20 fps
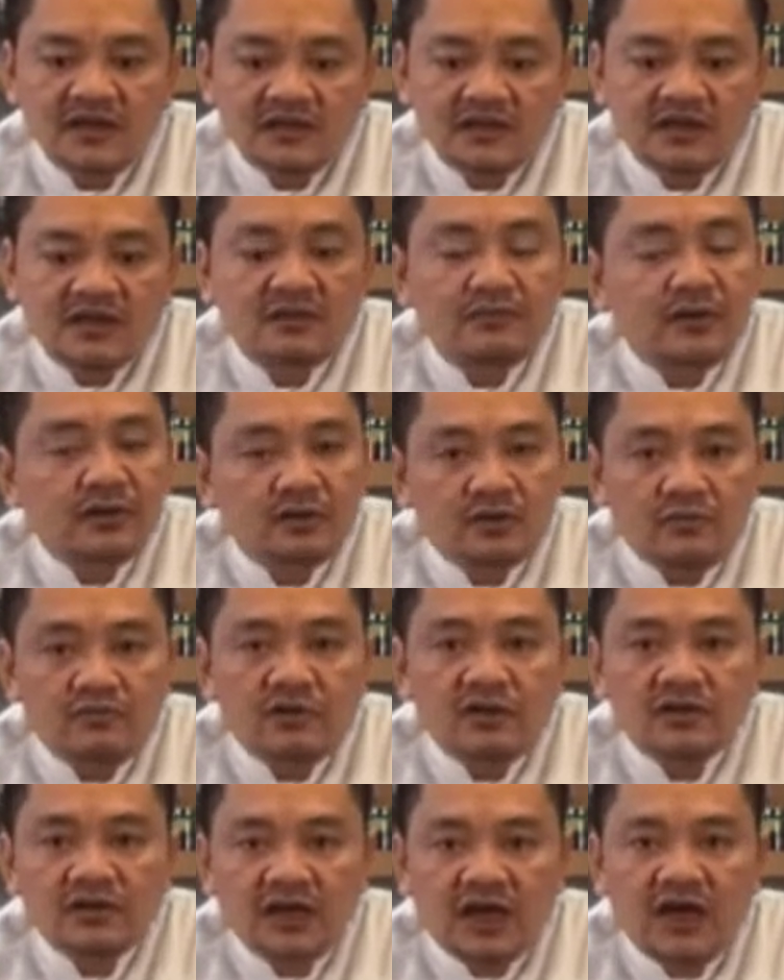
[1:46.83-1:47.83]
thì mình cũng
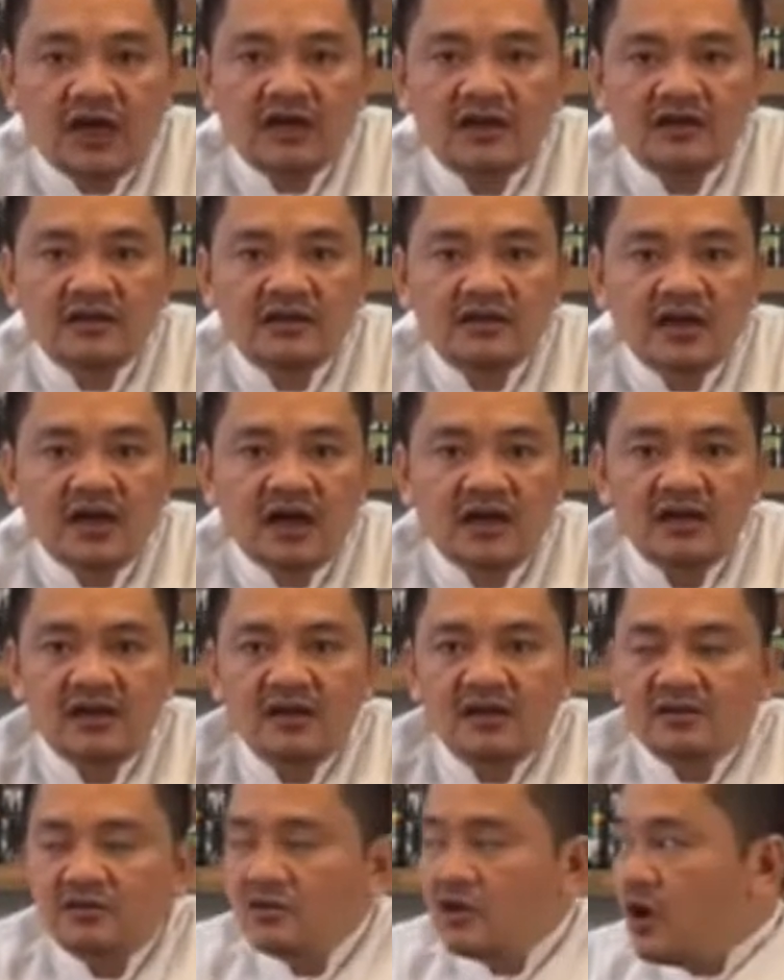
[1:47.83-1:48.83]
có thể
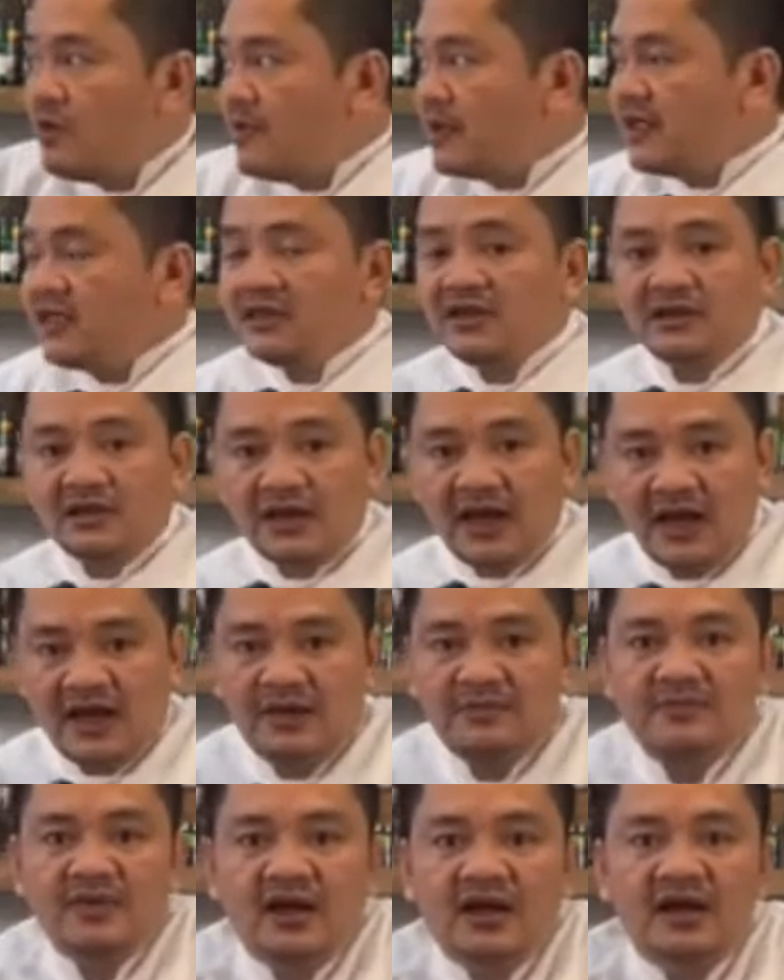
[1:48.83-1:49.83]
cho mấy cái thịt
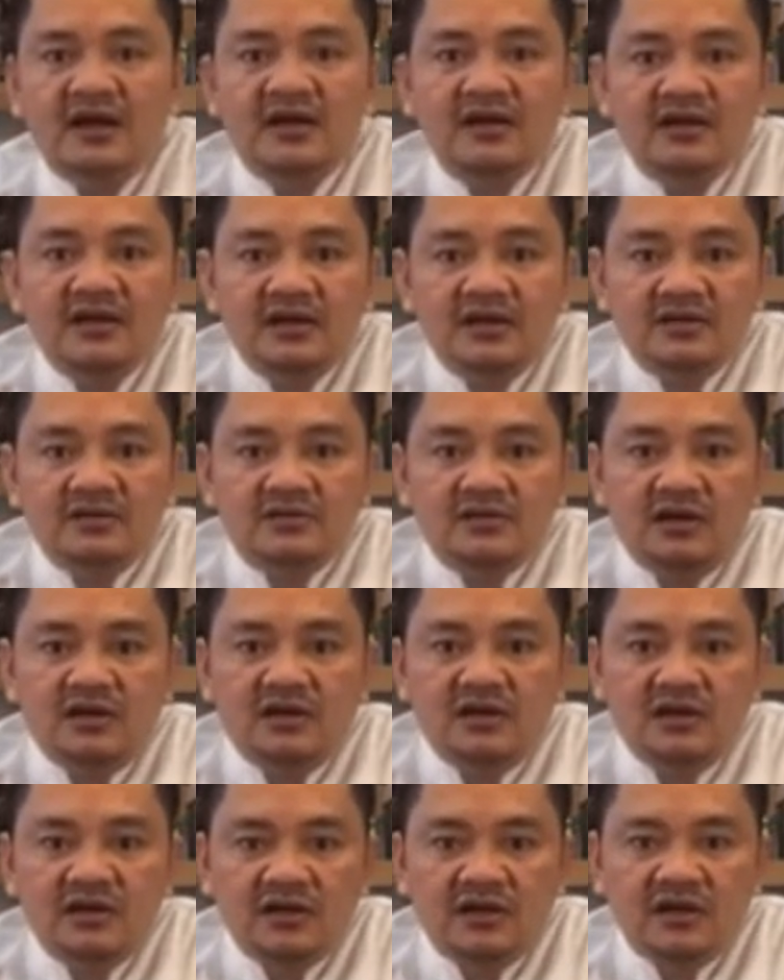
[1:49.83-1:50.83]
hem nè
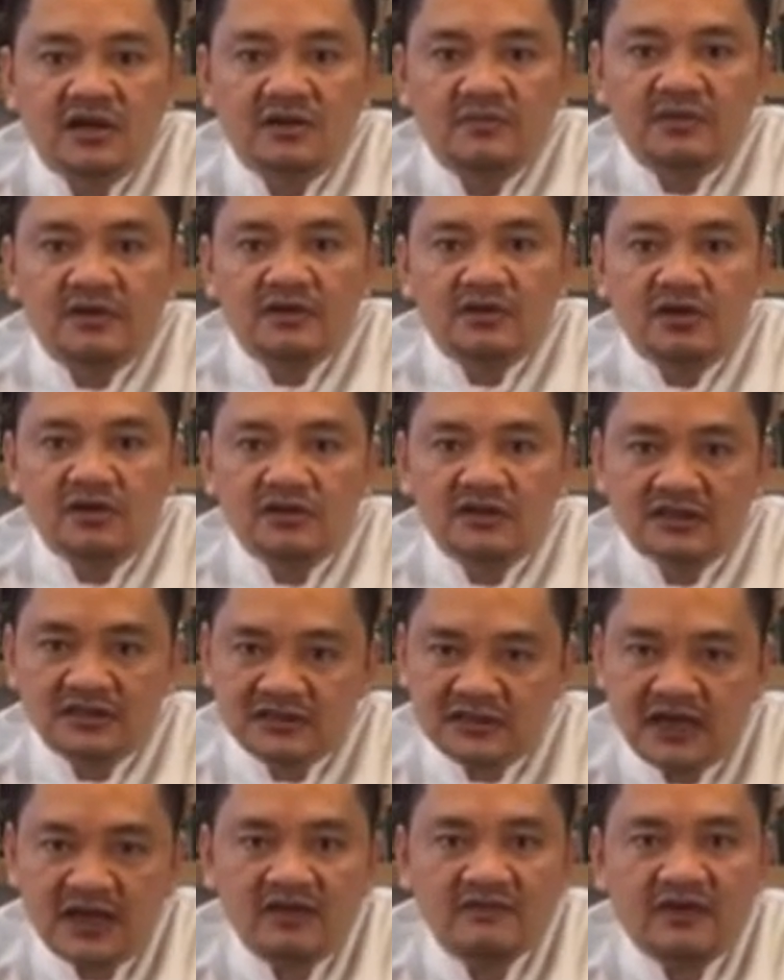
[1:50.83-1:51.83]
rồi mình cho thịt
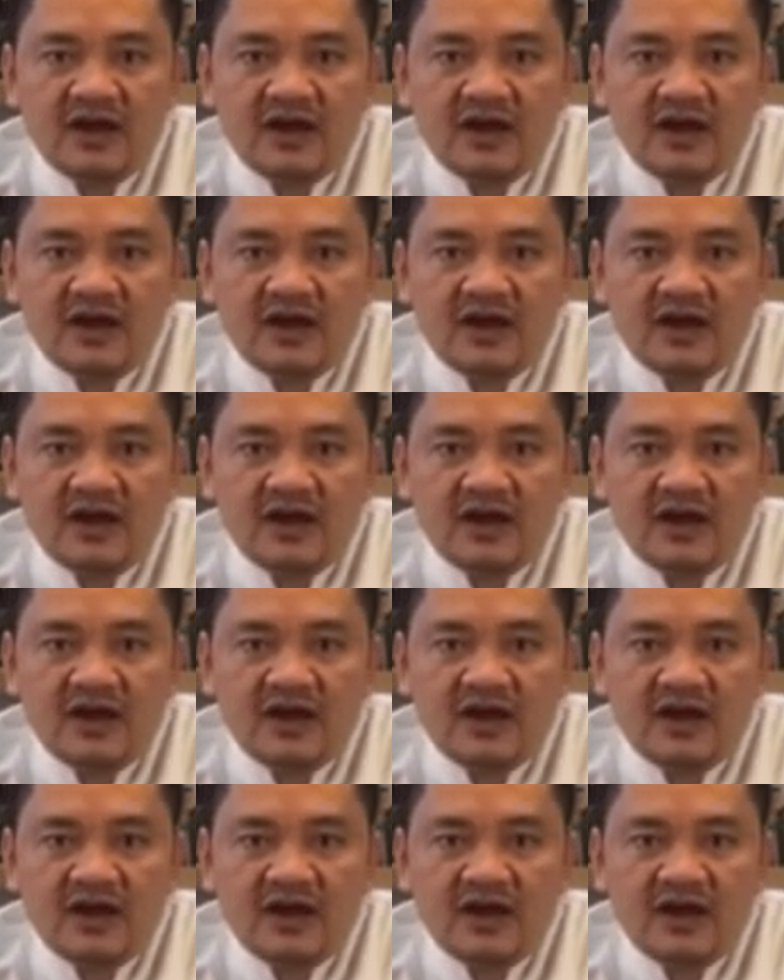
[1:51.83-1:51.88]
xay